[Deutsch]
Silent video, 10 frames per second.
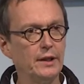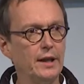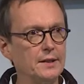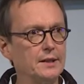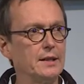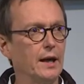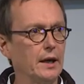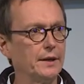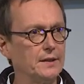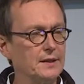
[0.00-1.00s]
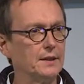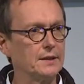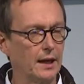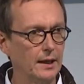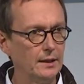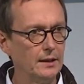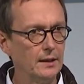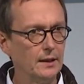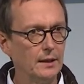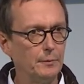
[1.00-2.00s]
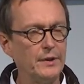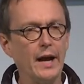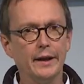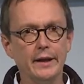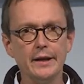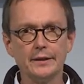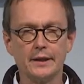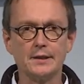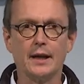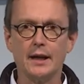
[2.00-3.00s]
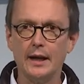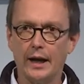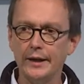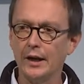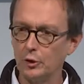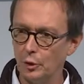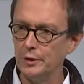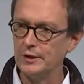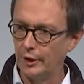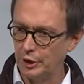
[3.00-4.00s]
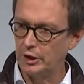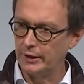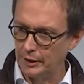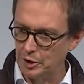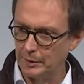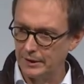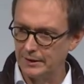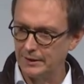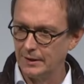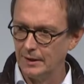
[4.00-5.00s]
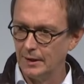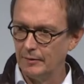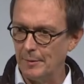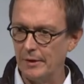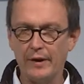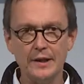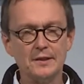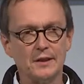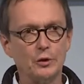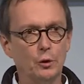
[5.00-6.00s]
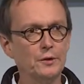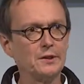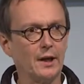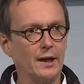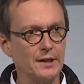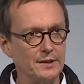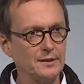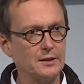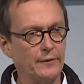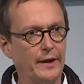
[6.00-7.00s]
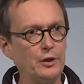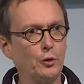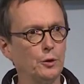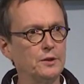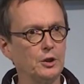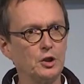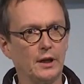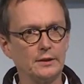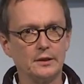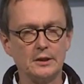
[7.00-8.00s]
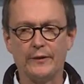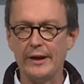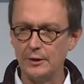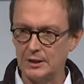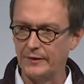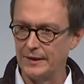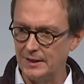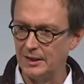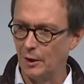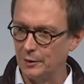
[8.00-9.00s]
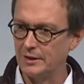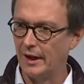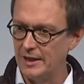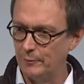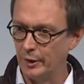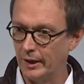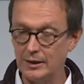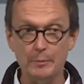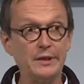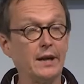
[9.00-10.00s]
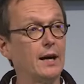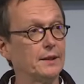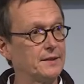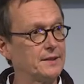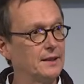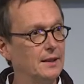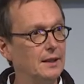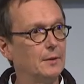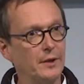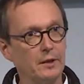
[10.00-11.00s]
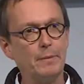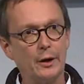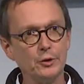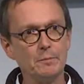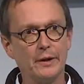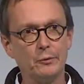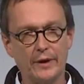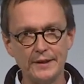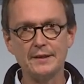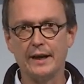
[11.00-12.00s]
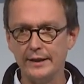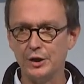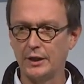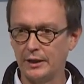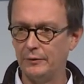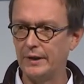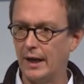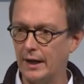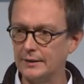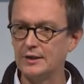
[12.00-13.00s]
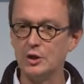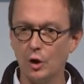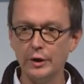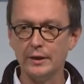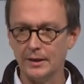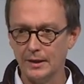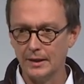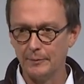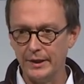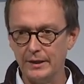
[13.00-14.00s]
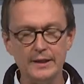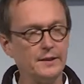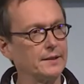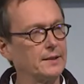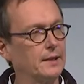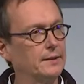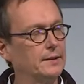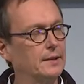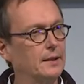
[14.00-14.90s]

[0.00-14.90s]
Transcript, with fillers: in den nächsten Jahren ist eine Zahl, die annähernd der Zahl einer größeren Stadt entspricht. Wenn man weiß, dass Österreichs zweitgrößte Stadt 220.000 Einwohner hat, nämlich Graz, dann baut man fast eine Stadt wie Graz neu in dieser Zeit